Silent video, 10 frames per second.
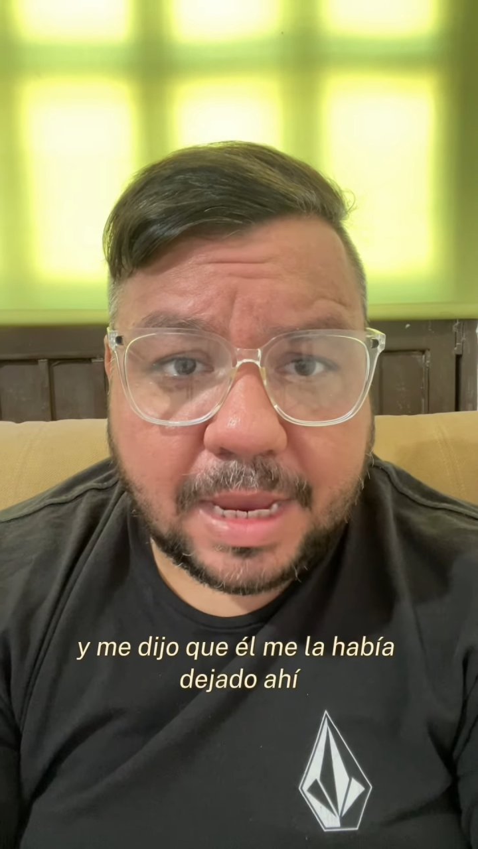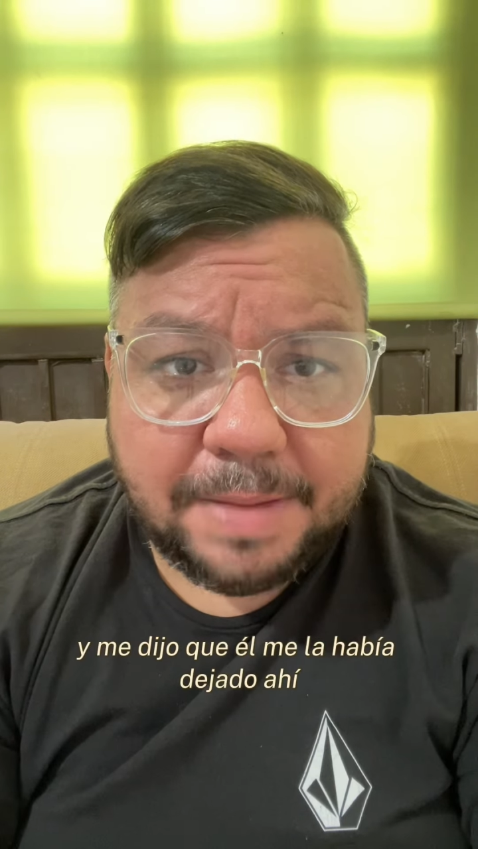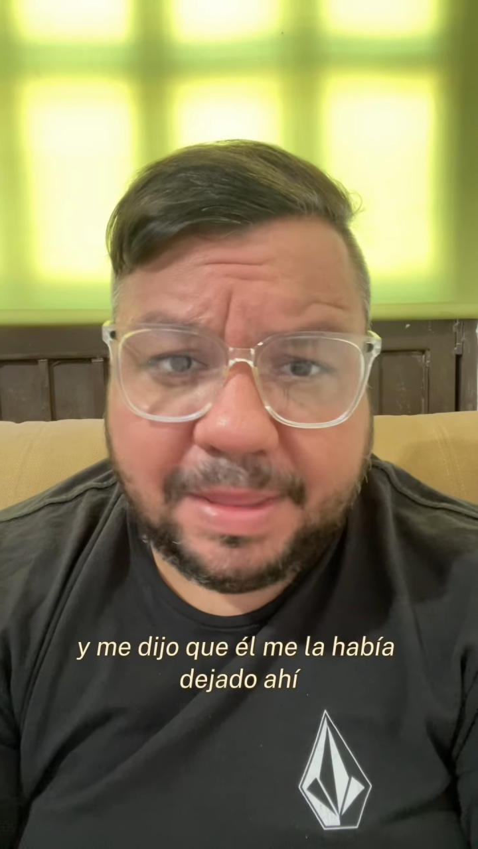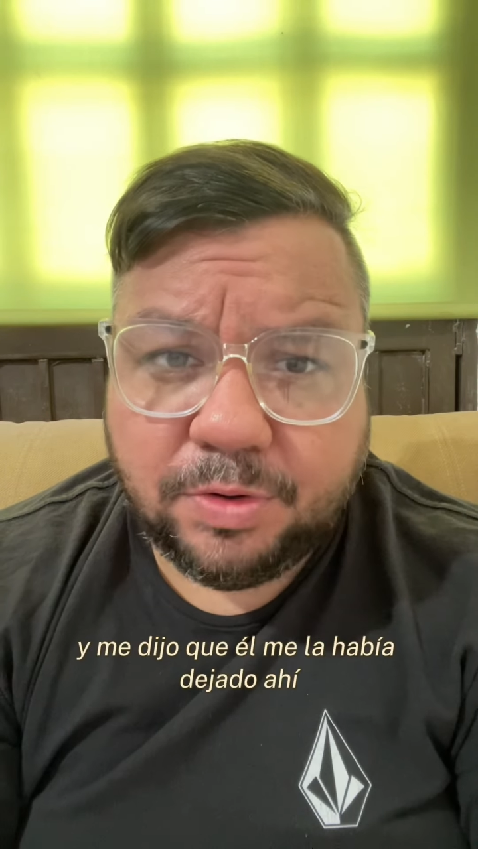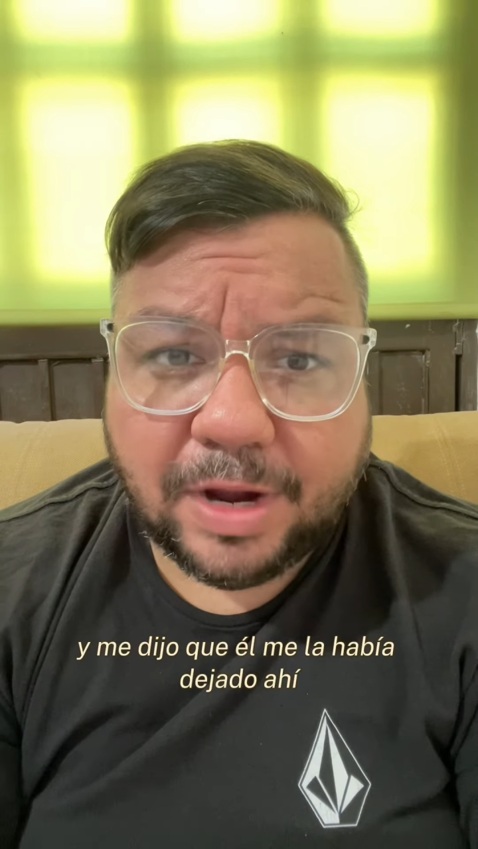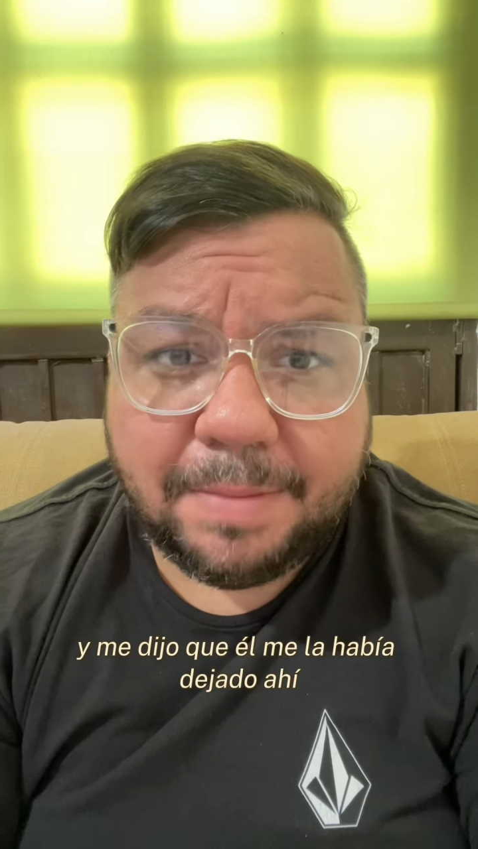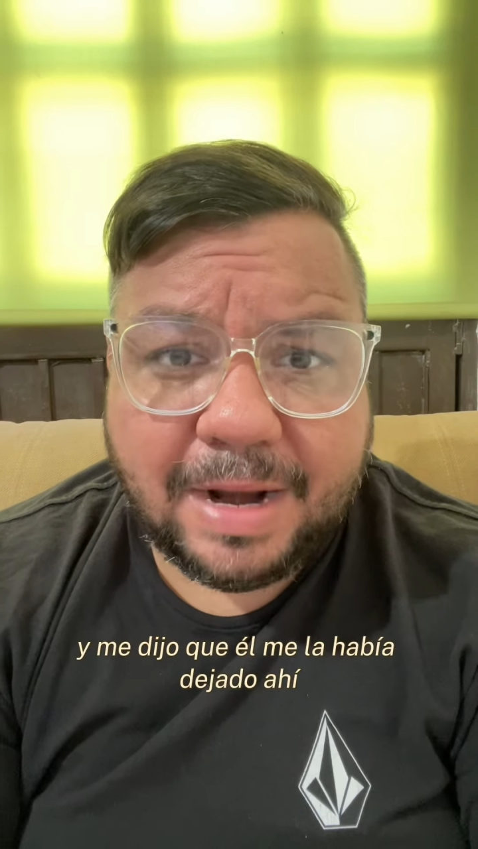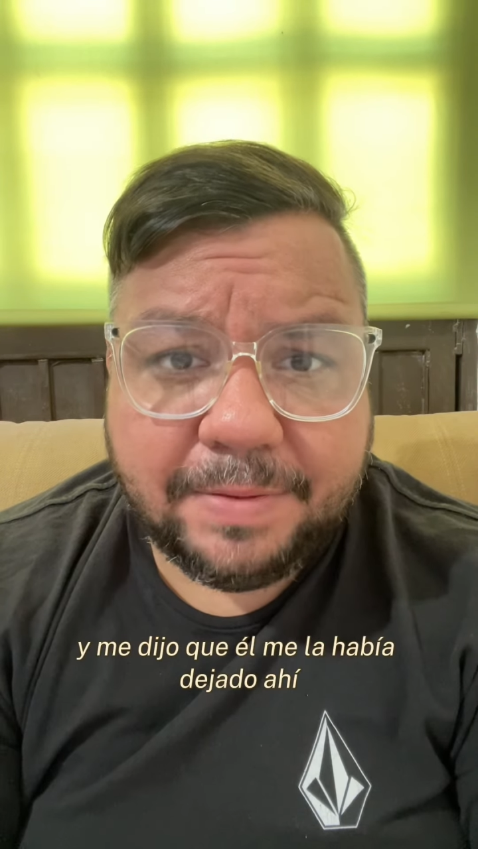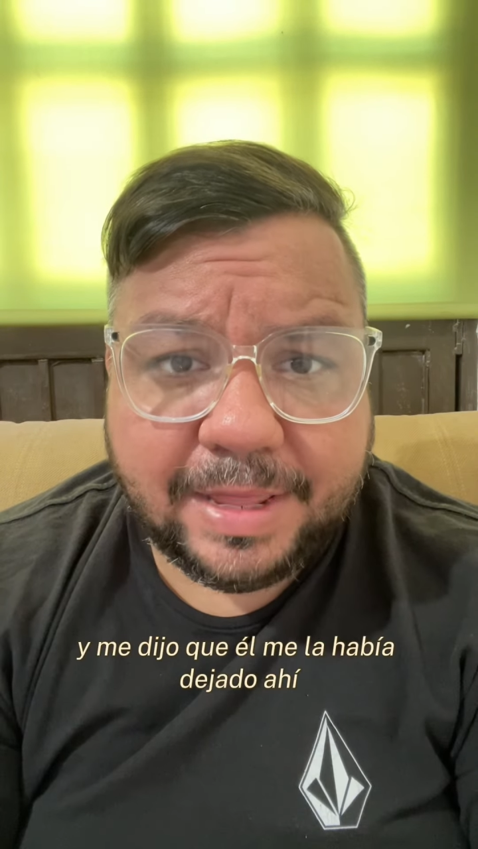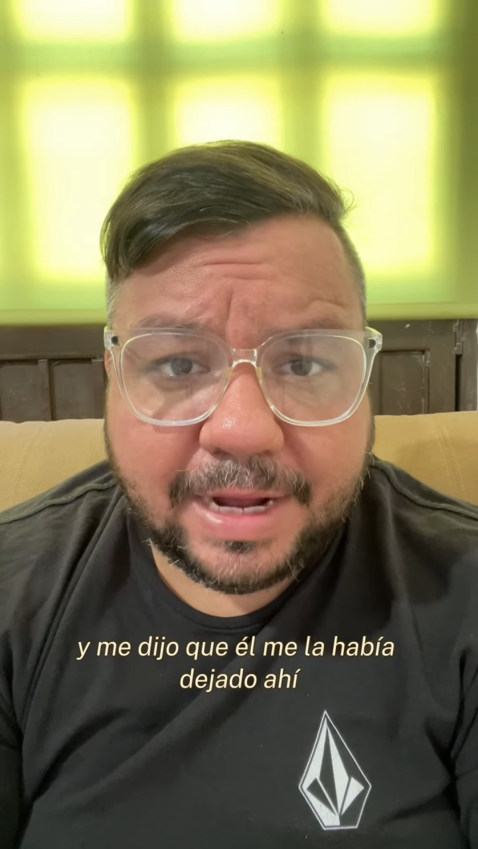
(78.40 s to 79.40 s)
y me dijo que él me
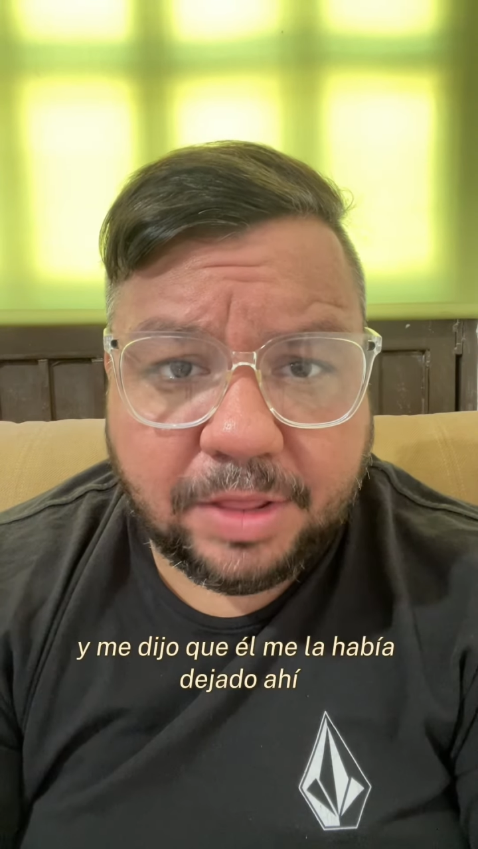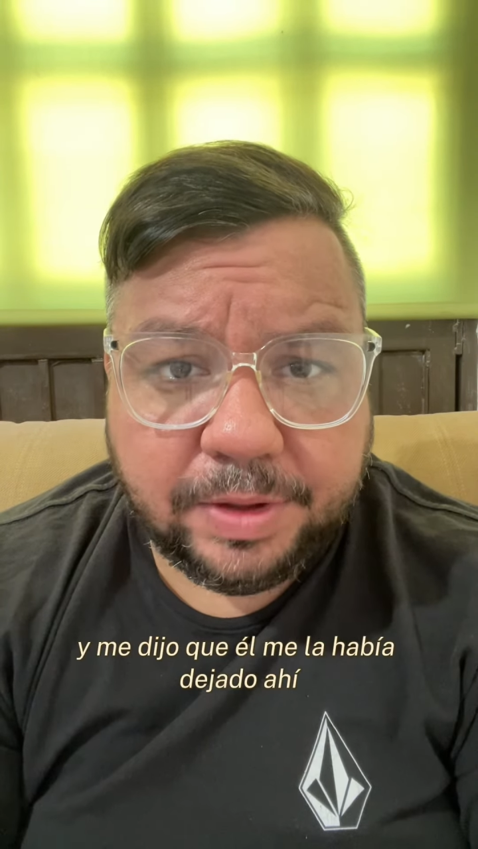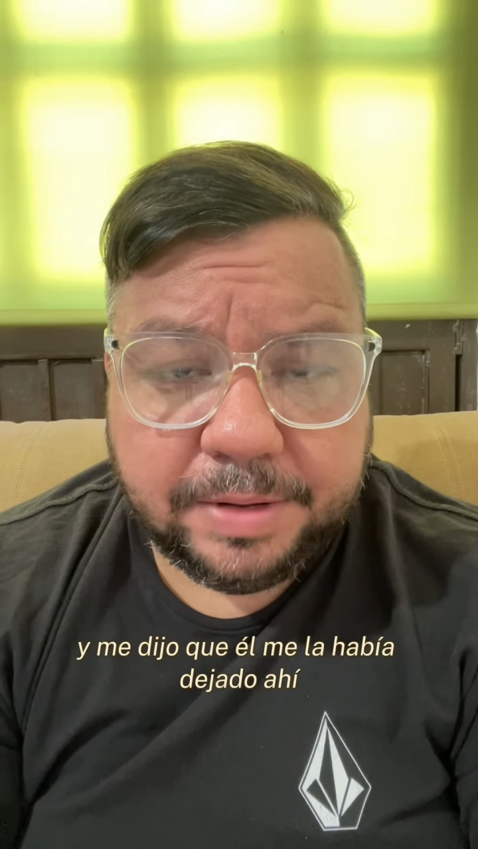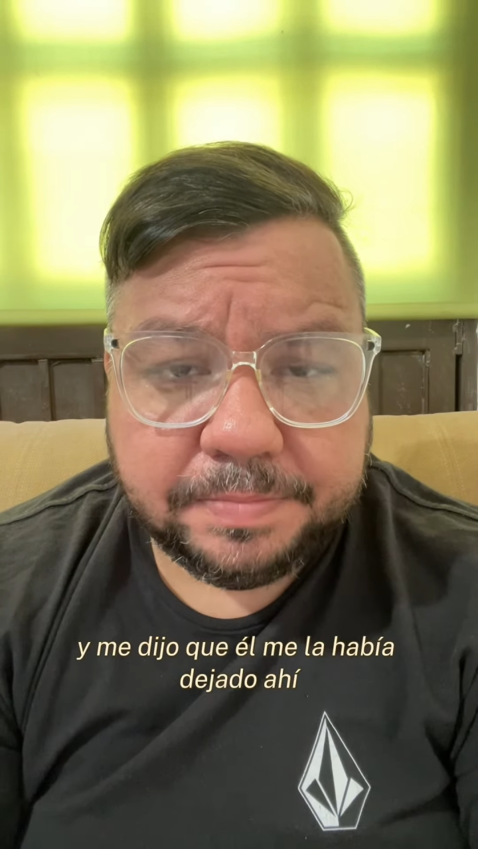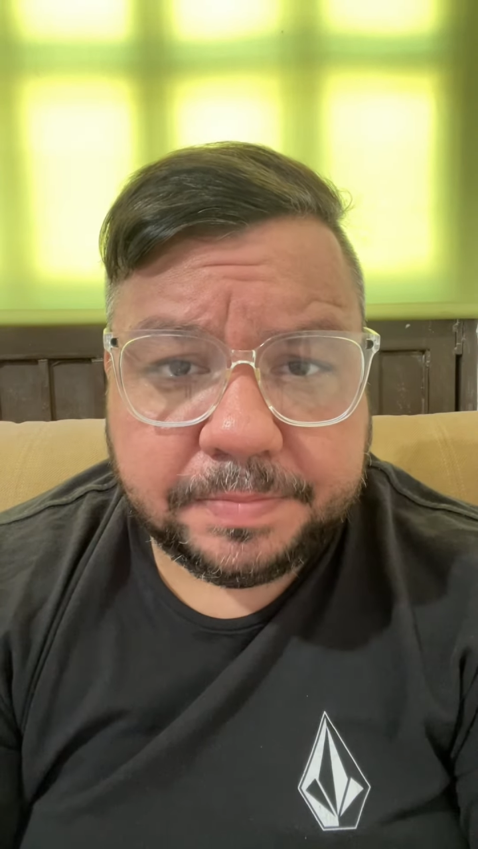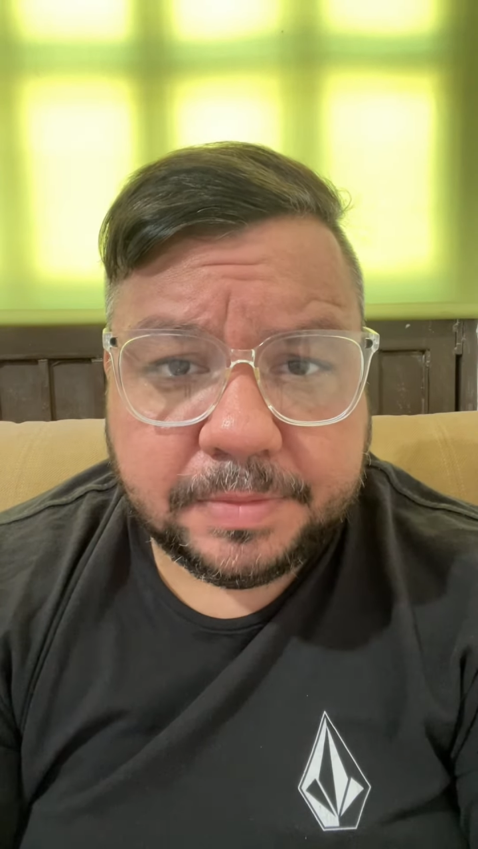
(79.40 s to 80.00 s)
la había dejado ahí.